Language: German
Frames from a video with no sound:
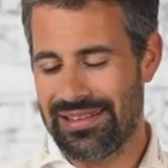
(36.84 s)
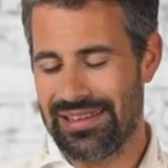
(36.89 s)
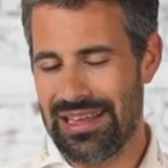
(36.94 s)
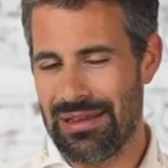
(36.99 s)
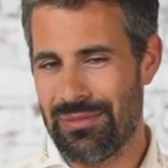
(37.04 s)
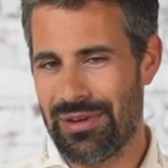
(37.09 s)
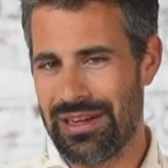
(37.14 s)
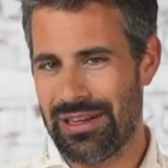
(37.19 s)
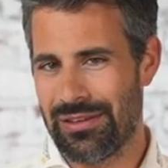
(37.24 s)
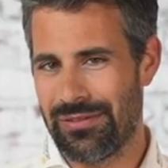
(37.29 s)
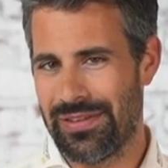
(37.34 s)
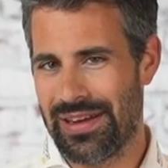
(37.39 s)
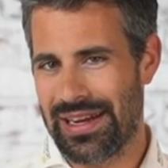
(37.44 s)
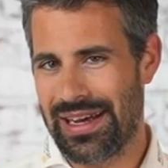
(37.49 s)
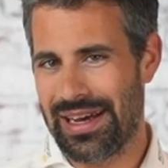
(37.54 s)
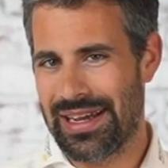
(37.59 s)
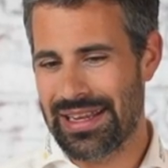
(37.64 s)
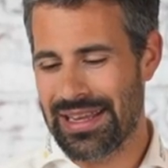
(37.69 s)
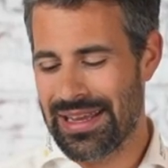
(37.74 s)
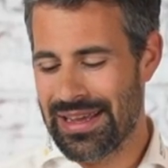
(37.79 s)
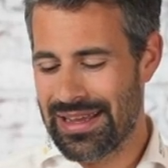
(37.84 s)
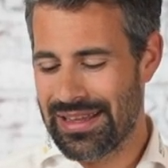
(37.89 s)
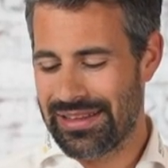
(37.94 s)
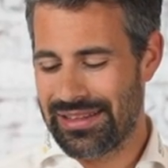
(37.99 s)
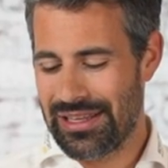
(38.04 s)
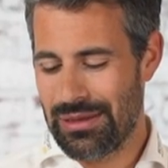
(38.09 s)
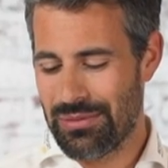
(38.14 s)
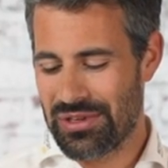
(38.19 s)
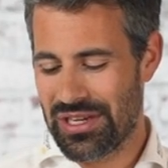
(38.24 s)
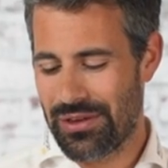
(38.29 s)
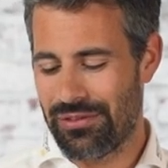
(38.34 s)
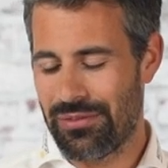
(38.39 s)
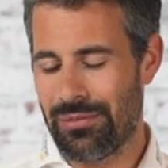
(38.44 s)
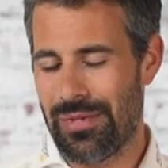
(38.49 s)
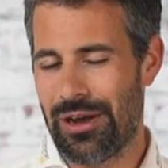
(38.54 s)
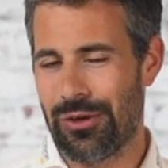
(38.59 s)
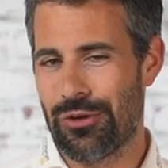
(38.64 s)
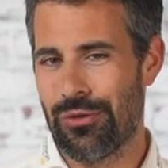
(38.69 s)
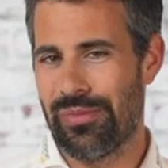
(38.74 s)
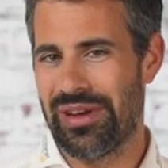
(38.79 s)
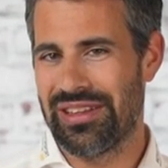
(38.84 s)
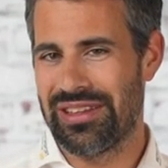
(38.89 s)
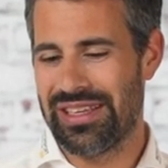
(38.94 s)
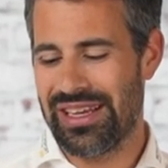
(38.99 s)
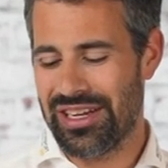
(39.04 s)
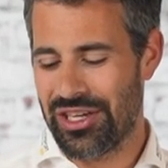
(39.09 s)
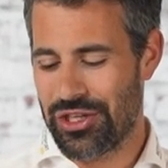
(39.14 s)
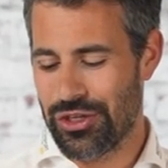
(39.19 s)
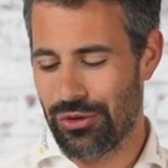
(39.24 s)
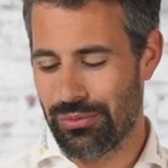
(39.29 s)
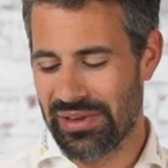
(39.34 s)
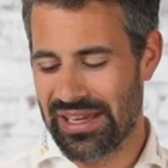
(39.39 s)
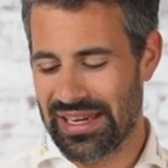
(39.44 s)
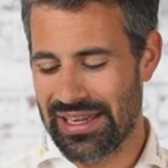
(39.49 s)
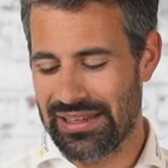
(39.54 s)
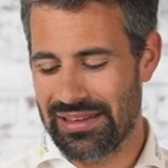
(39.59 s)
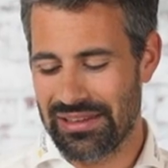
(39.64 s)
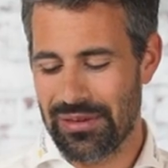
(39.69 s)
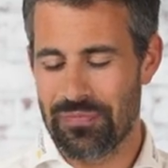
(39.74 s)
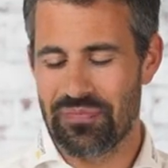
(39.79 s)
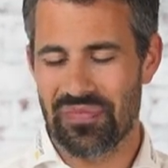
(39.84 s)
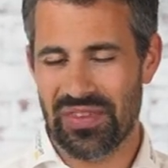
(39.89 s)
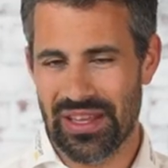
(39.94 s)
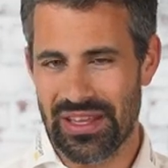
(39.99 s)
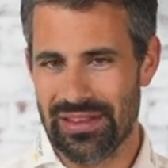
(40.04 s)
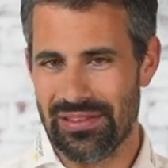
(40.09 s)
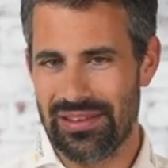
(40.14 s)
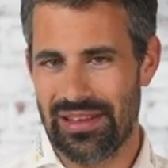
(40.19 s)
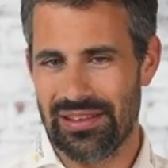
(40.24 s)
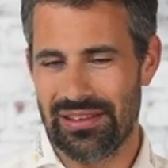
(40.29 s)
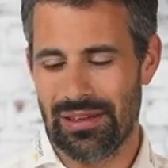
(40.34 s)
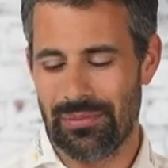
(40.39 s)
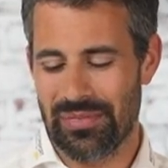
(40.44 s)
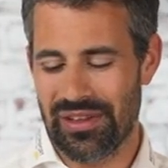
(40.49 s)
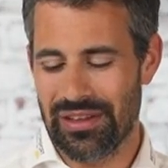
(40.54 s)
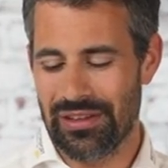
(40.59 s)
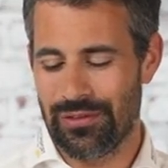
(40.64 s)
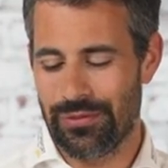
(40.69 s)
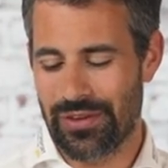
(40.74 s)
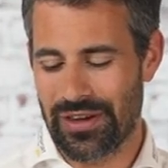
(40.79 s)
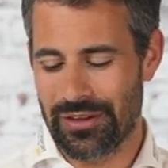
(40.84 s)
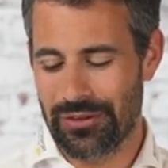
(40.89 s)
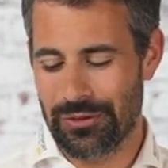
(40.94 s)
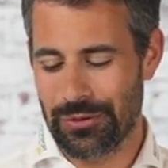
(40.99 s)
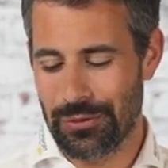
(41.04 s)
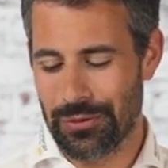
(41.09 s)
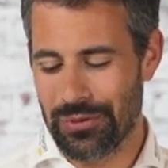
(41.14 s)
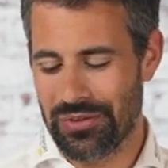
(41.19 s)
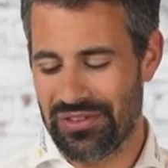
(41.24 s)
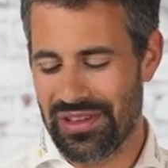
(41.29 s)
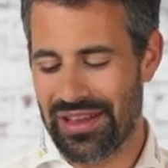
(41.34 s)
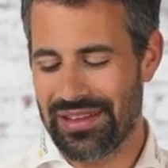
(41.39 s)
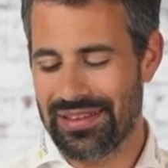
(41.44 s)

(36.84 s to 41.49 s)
des ehemaligen Ferrari-Teamchefs Marco Mattiacci umgerechnet. Insgesamt ist Franz Toast